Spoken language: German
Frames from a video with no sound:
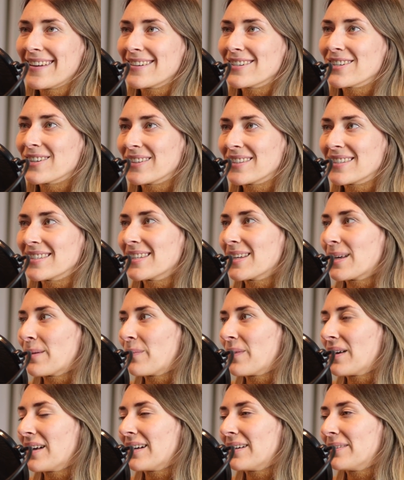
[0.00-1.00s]

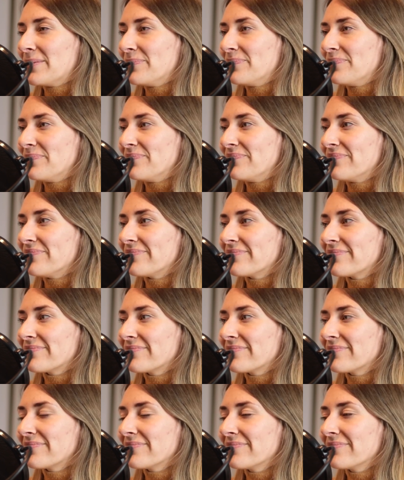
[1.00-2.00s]
trotzdem, ähm,
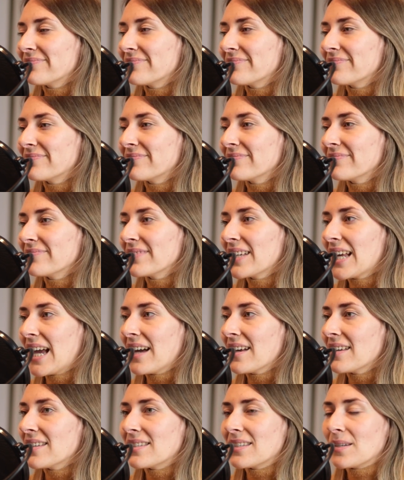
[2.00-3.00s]

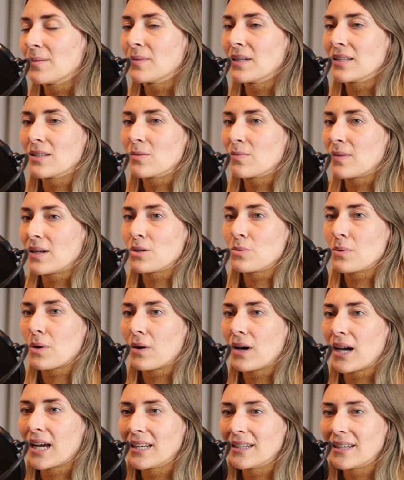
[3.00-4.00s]
ja, ist Tim da zum Beispiel
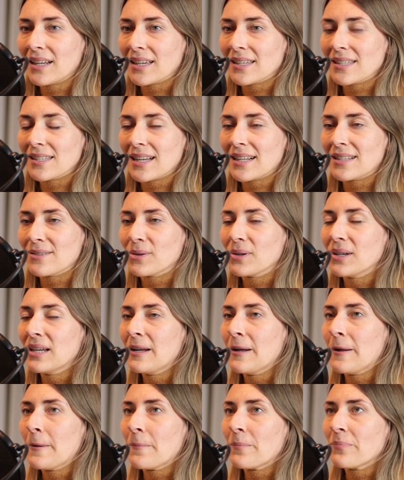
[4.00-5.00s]
auch anders. Also
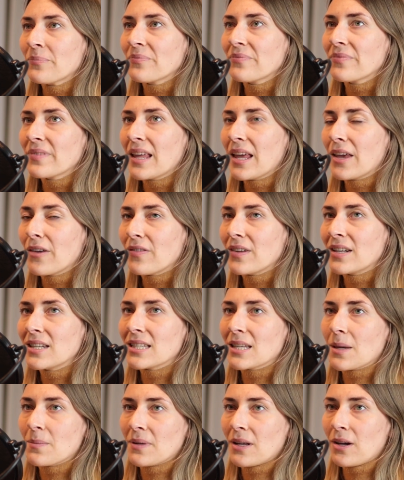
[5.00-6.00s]
ich finde,
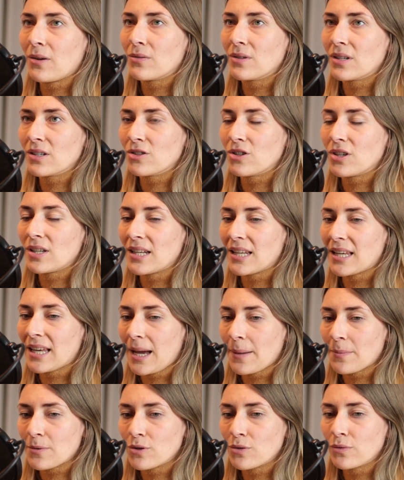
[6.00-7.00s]
es gibt da unterschiedliche
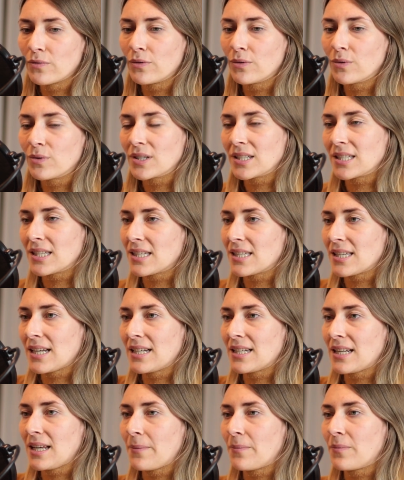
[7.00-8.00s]
Abstufungen und das ist
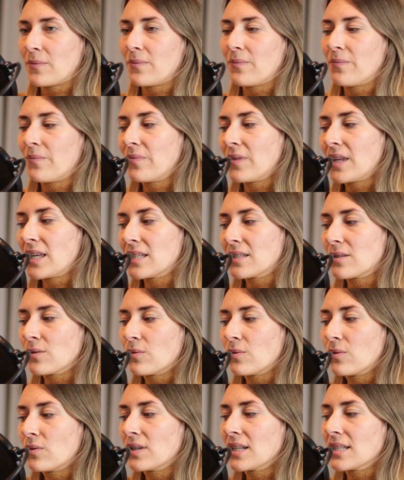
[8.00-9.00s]
halt eben nicht
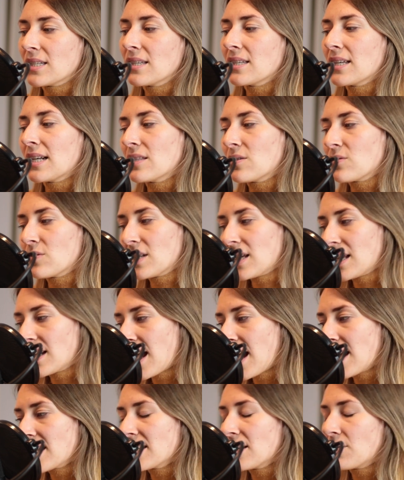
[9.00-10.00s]
so, das ist halt so der
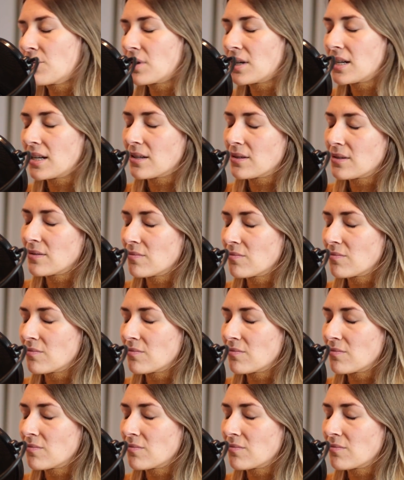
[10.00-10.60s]
Nachteil oder